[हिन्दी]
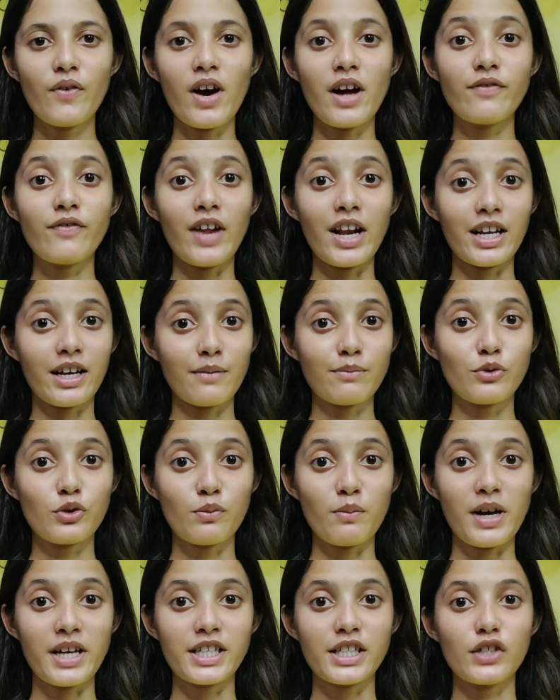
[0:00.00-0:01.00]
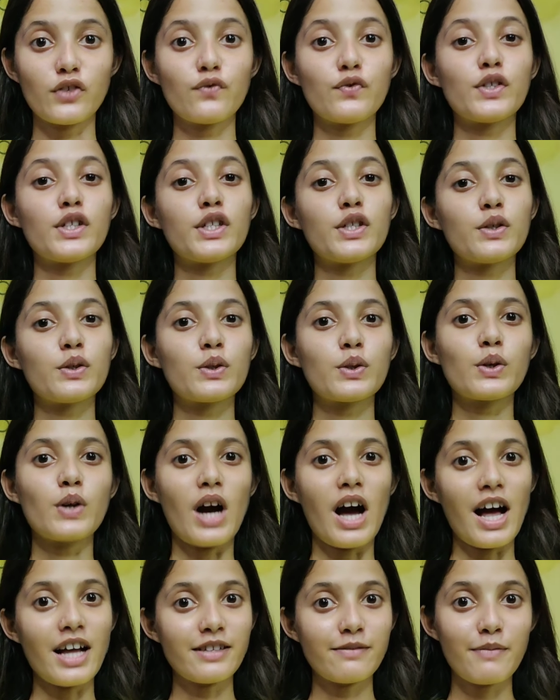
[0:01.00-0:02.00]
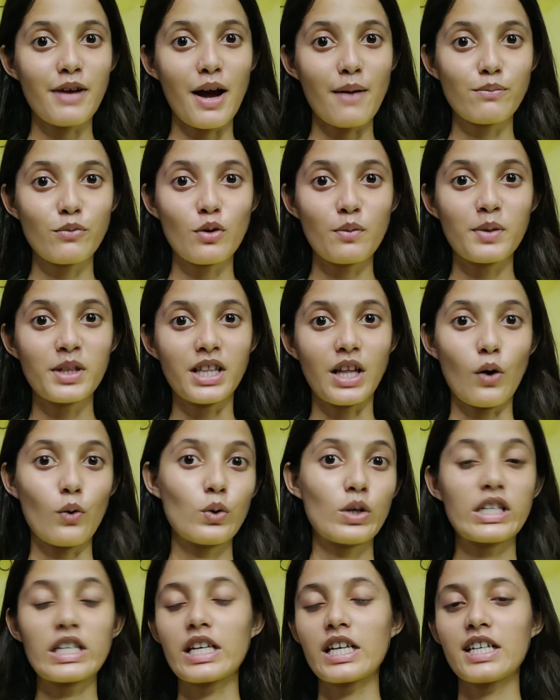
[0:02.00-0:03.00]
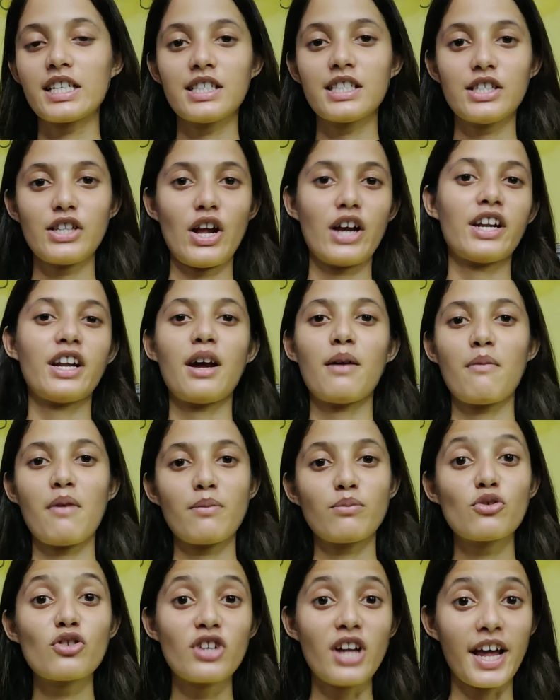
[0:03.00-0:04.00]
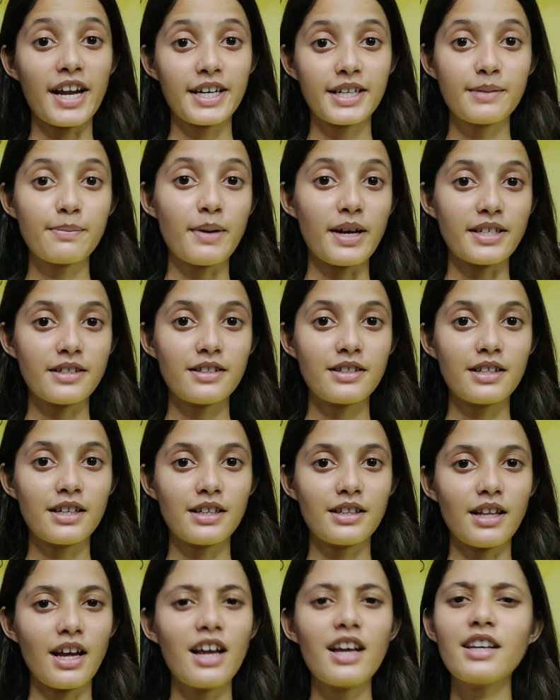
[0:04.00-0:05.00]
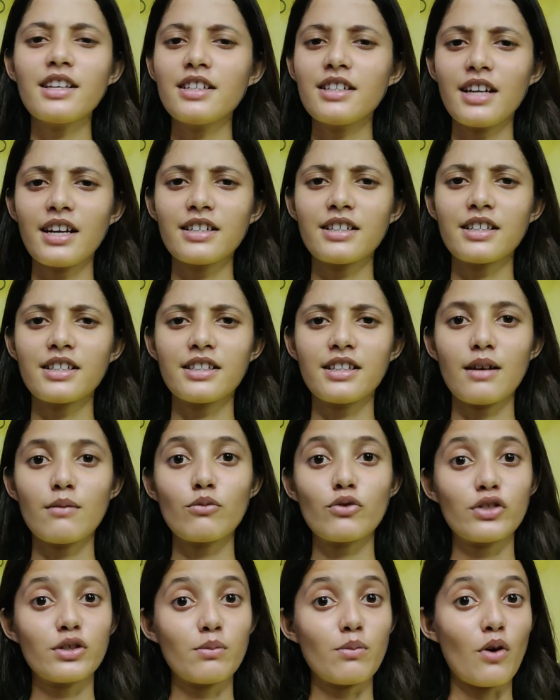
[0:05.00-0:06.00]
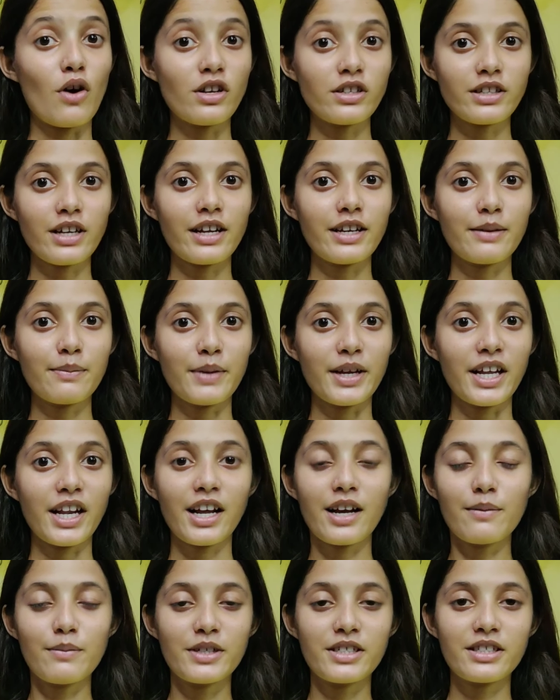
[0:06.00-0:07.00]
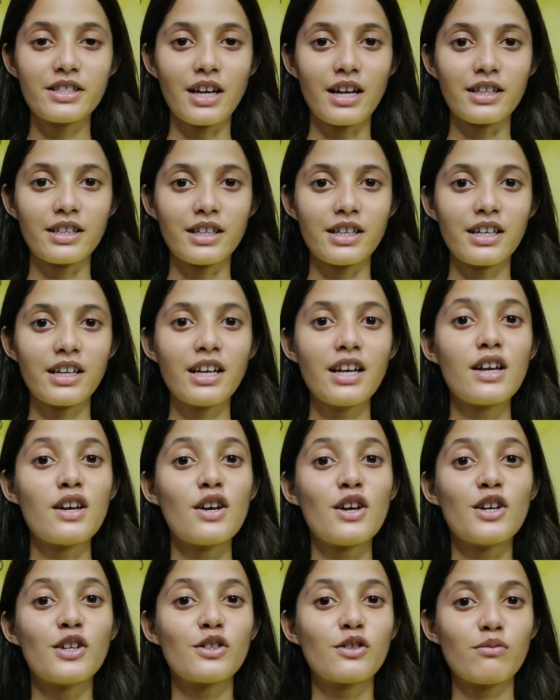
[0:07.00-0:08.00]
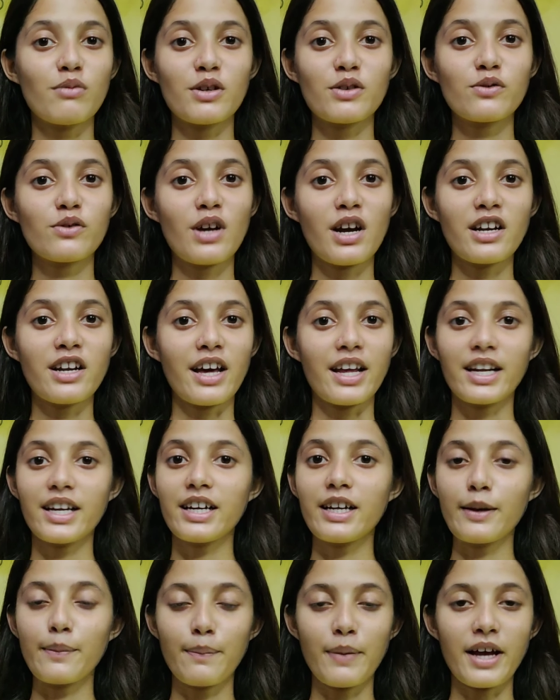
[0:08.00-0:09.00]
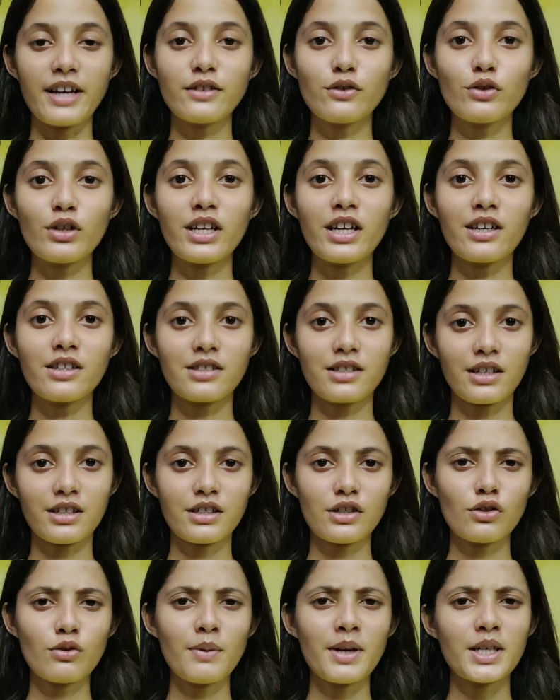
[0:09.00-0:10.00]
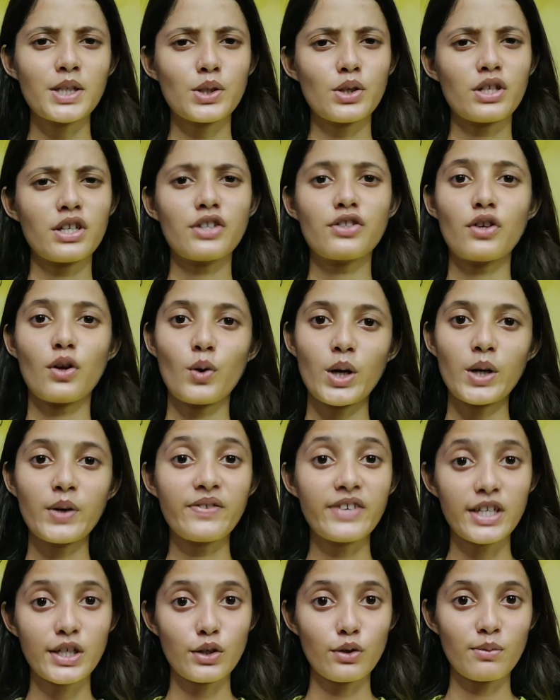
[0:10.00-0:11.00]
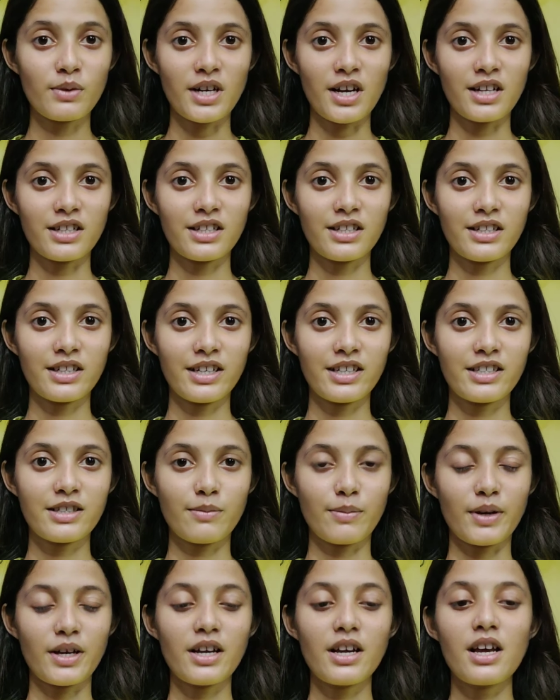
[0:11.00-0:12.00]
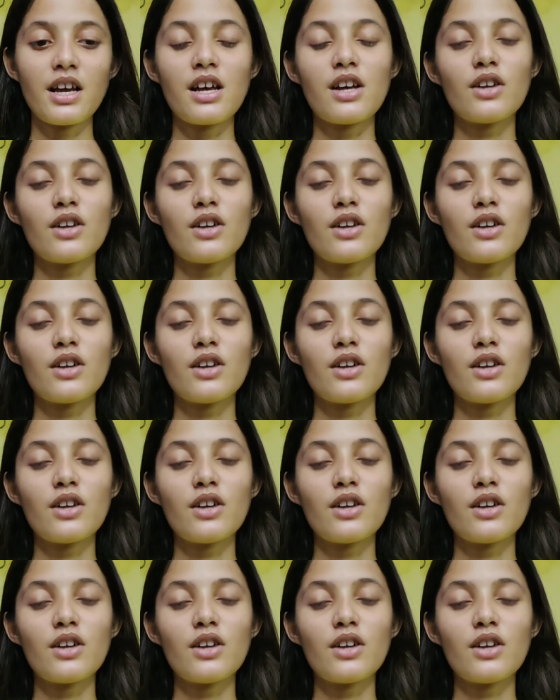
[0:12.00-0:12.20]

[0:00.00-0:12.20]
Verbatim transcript: एवरीवन वेलकम टू माय न्यू वीडियो तो आज मैं आपको कि इंस्टाग्राम आपको डायरेक्ट पैसे देता है कि नहीं देता है मुझे बहुत सारे मेल कमेंट्स आते हैं तो मैं उनका डायरेक्ट रिप्लाई तो नहीं कर सकती तो मैंने सोचा चलो एक वीडियो बना देते हैं इस पर